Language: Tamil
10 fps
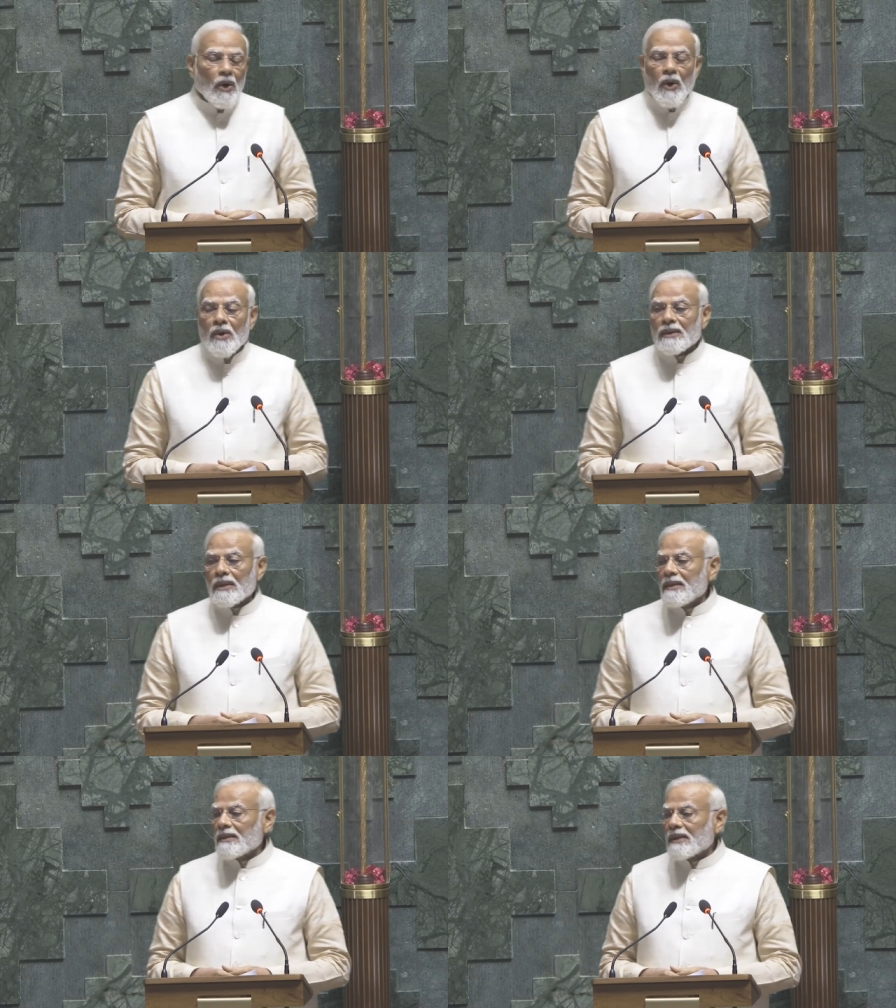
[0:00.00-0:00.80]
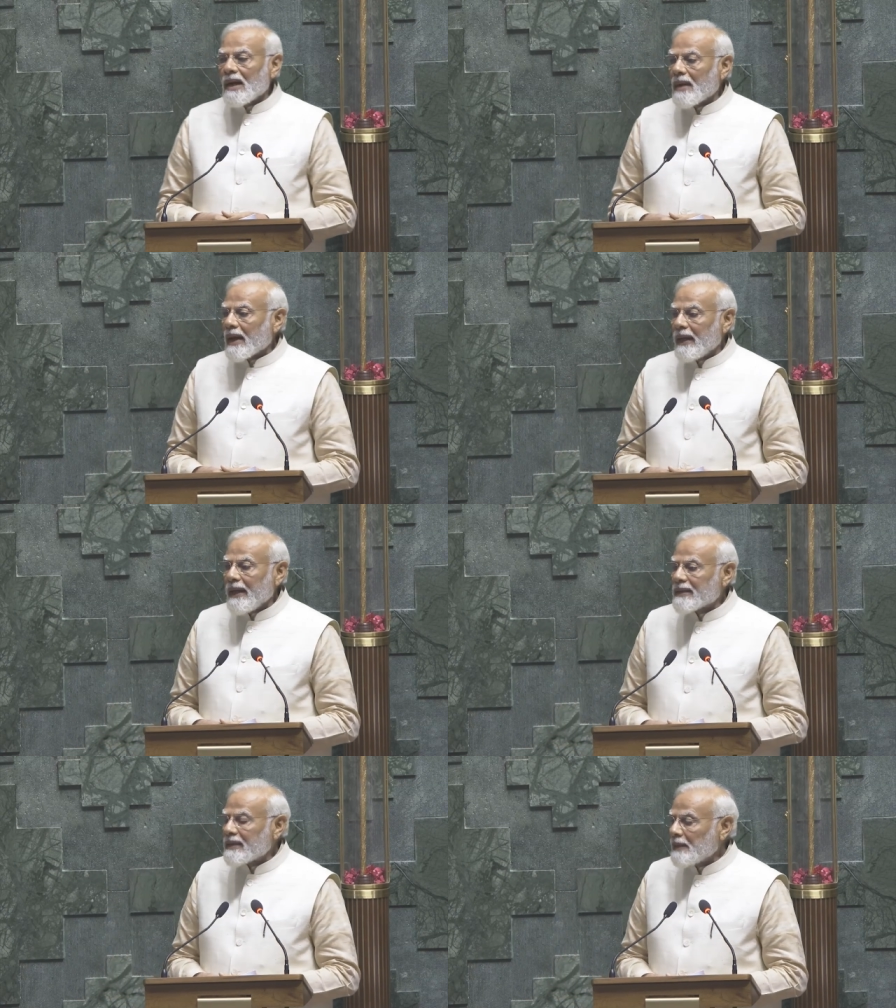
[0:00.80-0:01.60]
ஜனநாயகம் என்பது
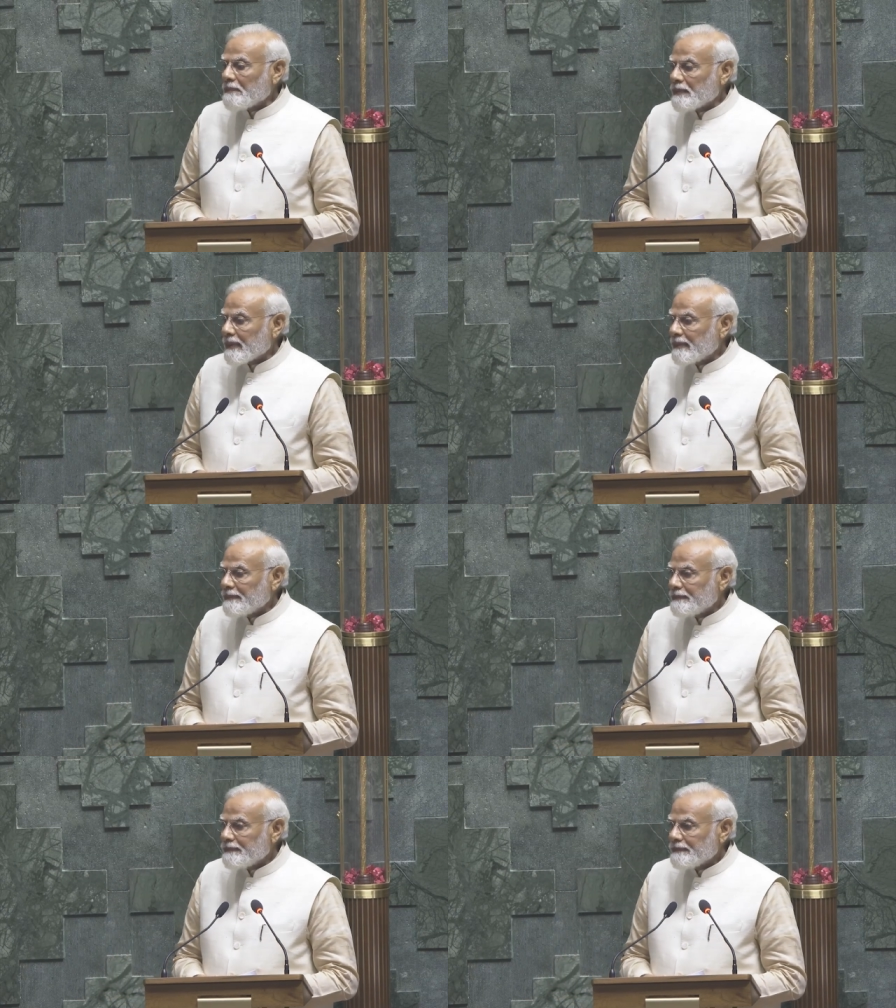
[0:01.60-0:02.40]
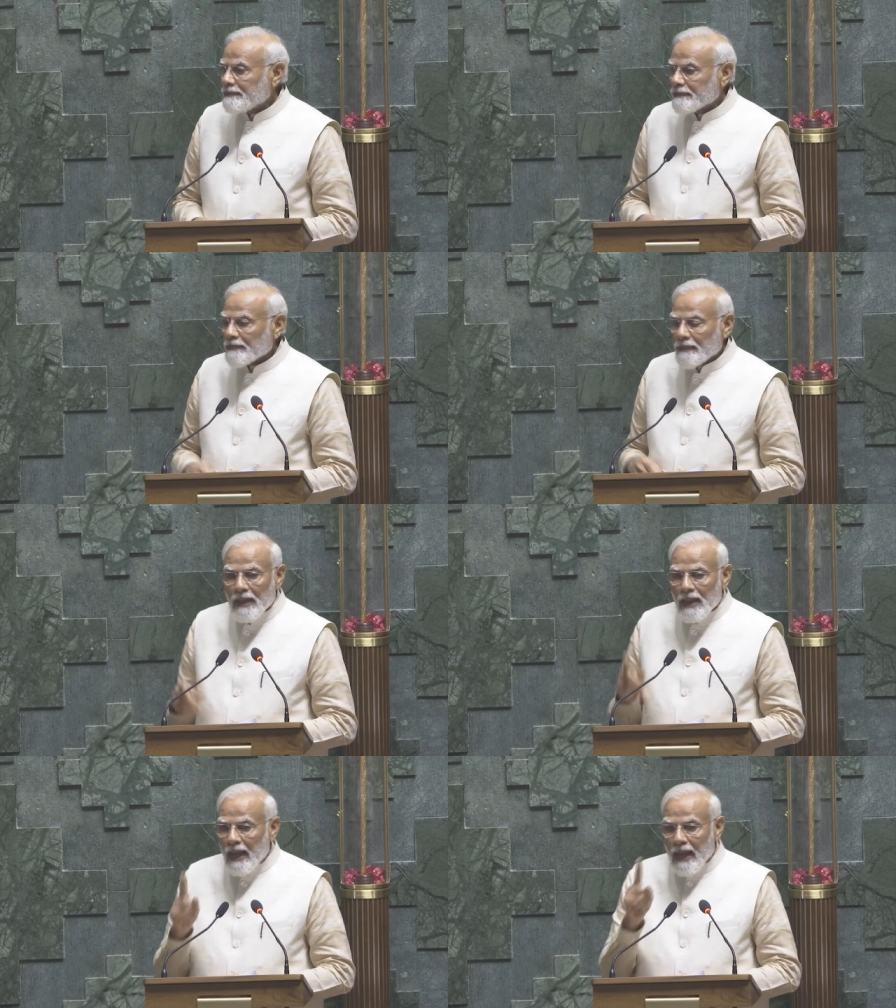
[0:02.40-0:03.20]
நம்மை பொறுத்தமட்டிலே
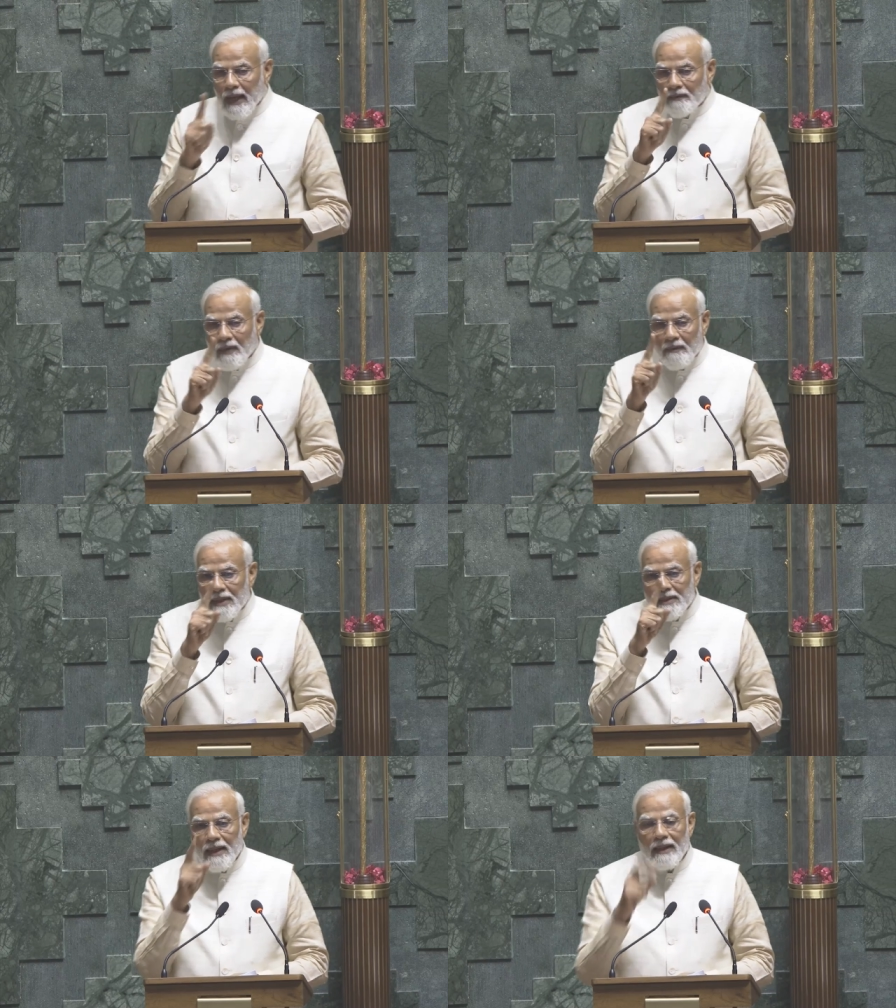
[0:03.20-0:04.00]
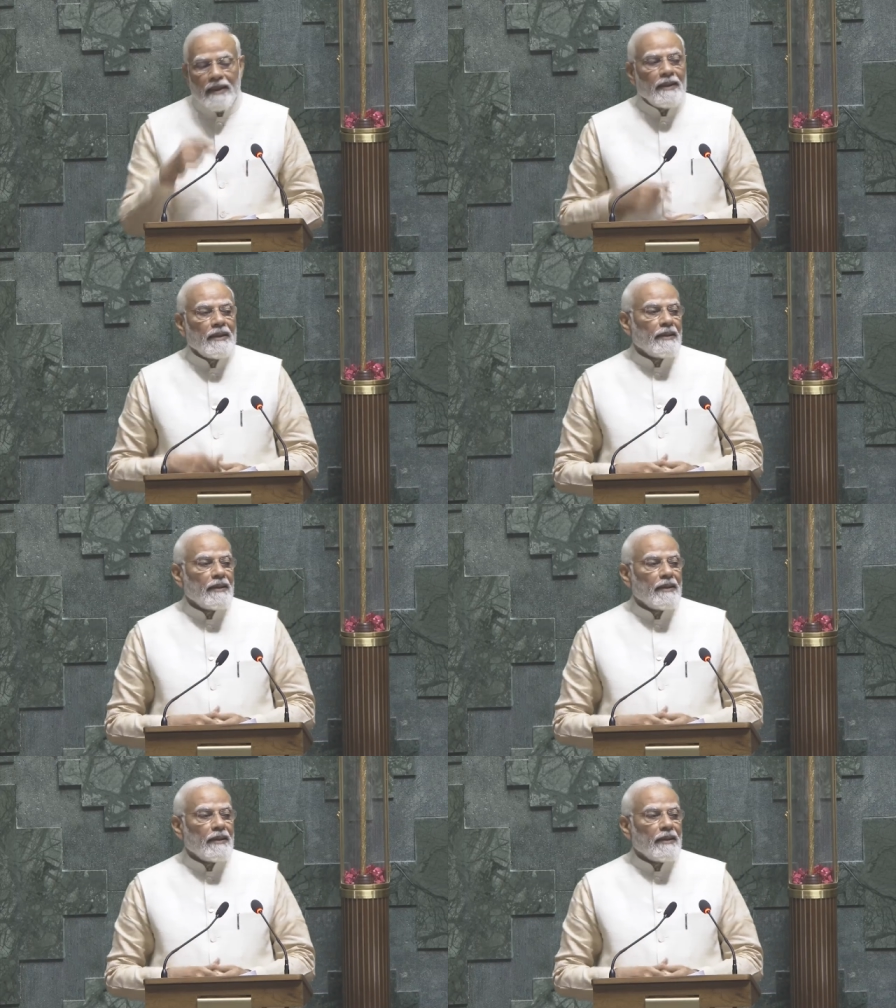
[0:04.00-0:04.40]
ஒரு அமைப்பு மட்டுமே